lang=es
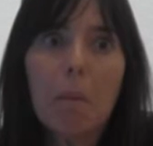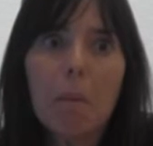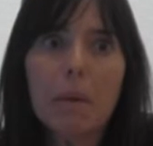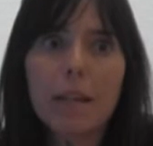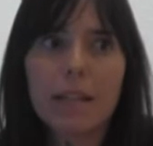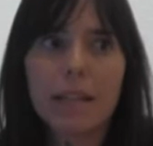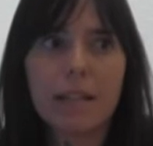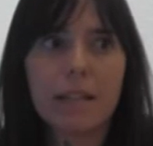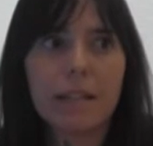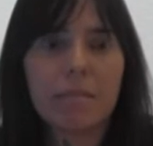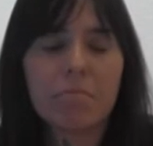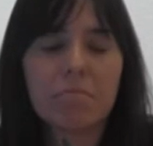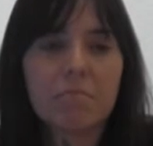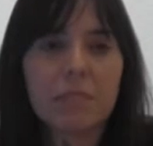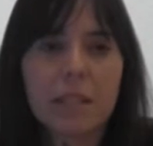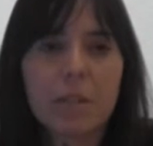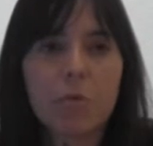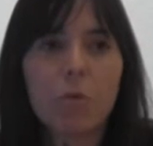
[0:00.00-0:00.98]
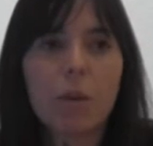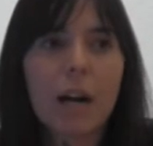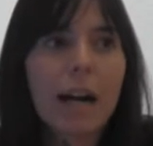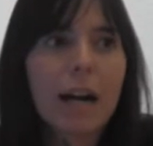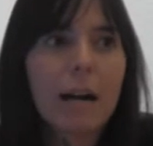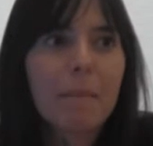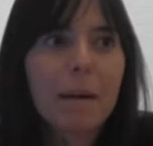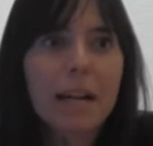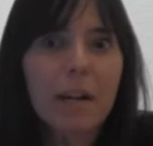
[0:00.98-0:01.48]
y, nunca
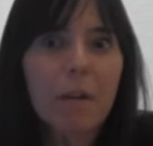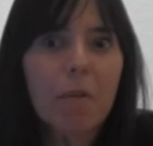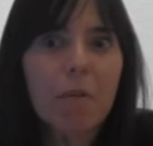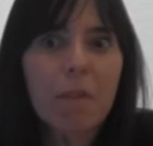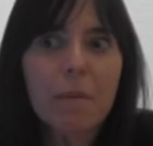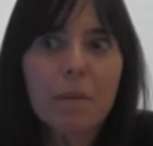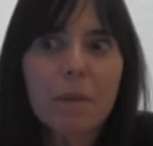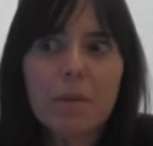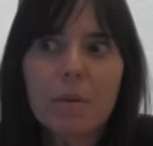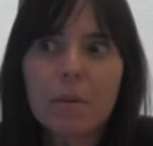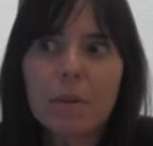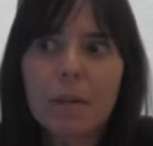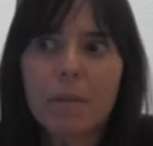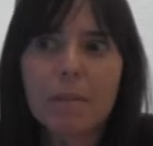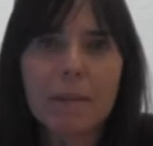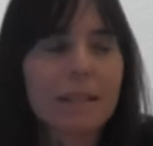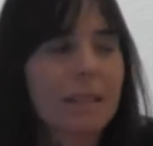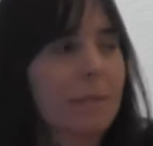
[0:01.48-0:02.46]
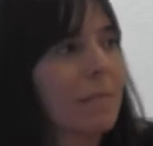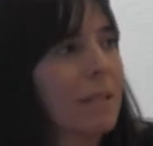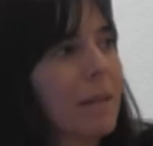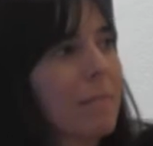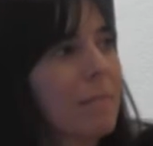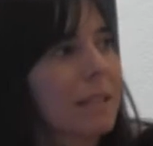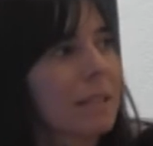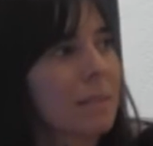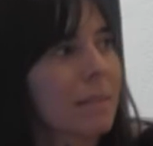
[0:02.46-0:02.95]
jamás he concebido las
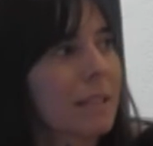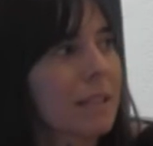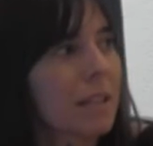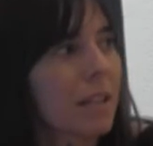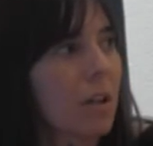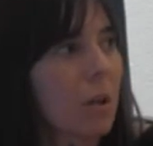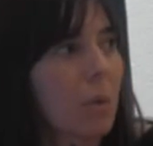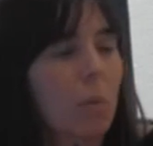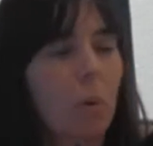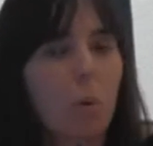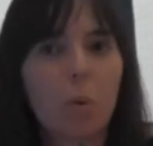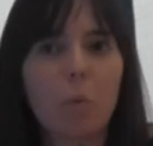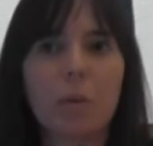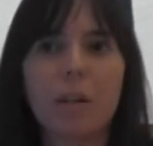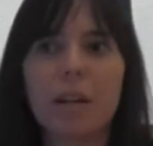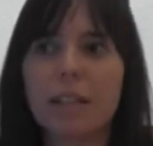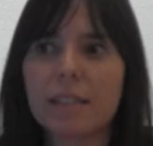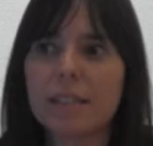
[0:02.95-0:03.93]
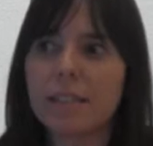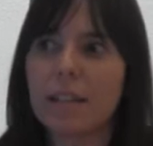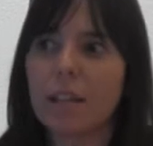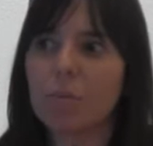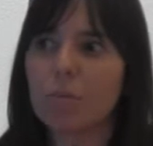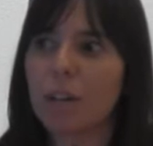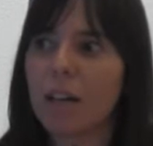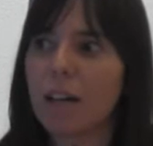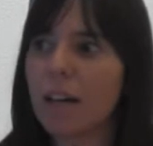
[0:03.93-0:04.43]
matemáticas como una
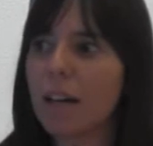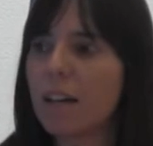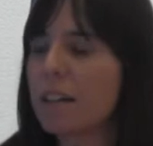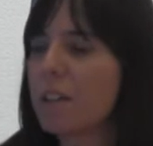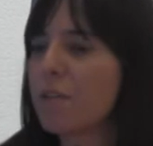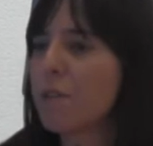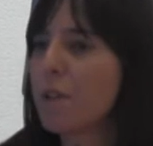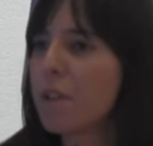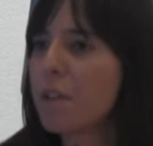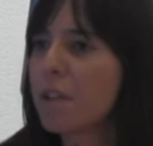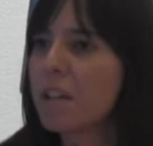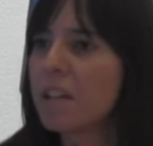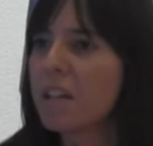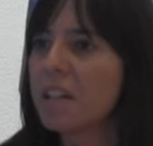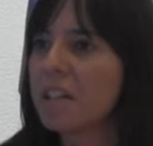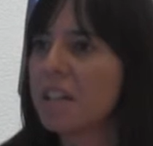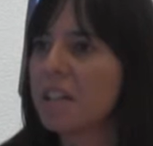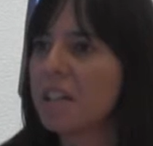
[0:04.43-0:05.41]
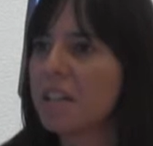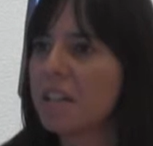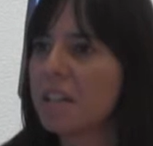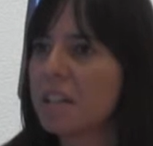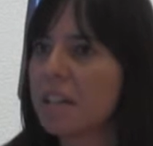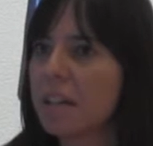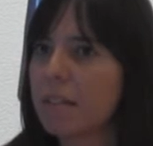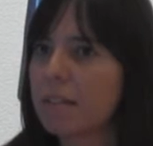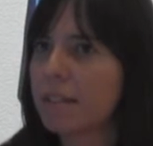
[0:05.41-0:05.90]
asignatura difícil, ni,
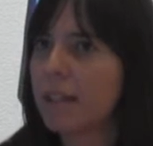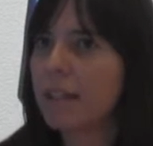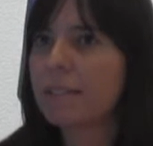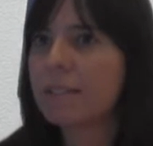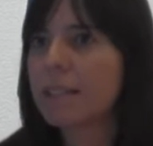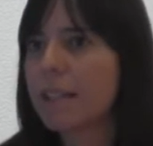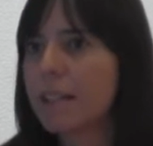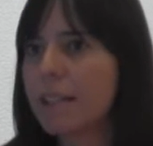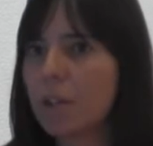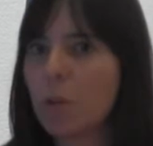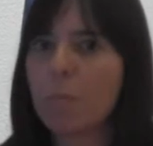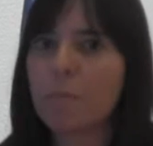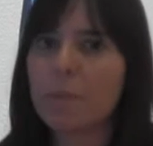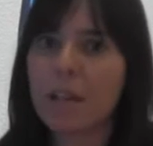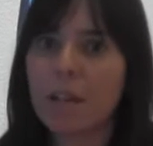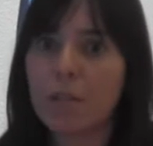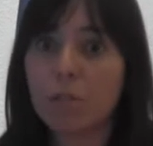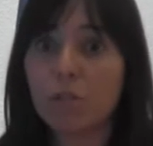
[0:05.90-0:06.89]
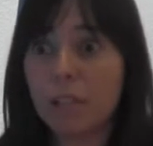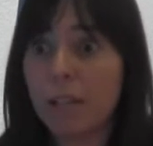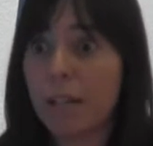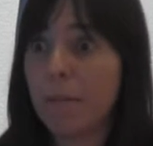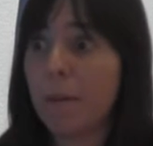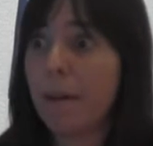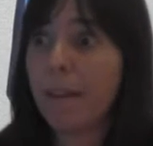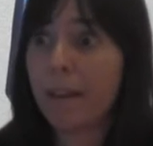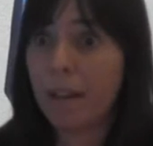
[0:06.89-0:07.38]
ni abstracta, ni con miedo. Sí que
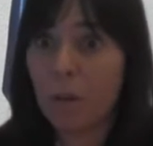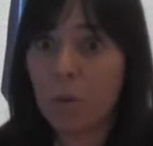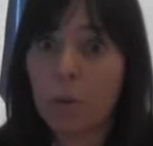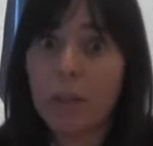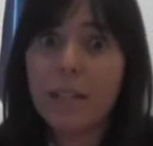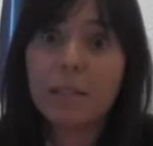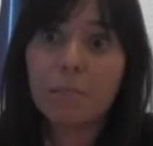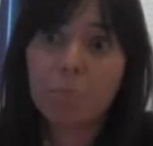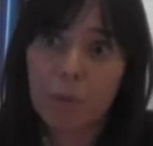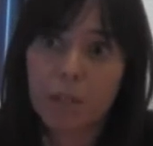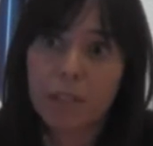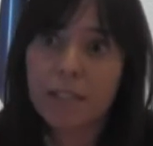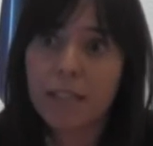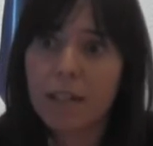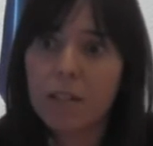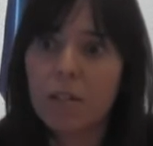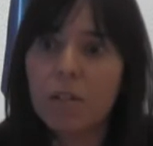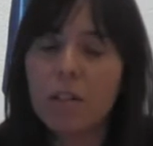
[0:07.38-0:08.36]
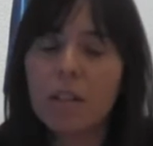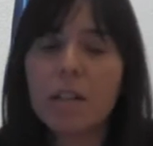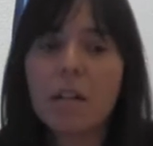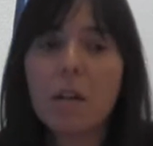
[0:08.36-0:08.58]
es verdad que lo es, puede serlo,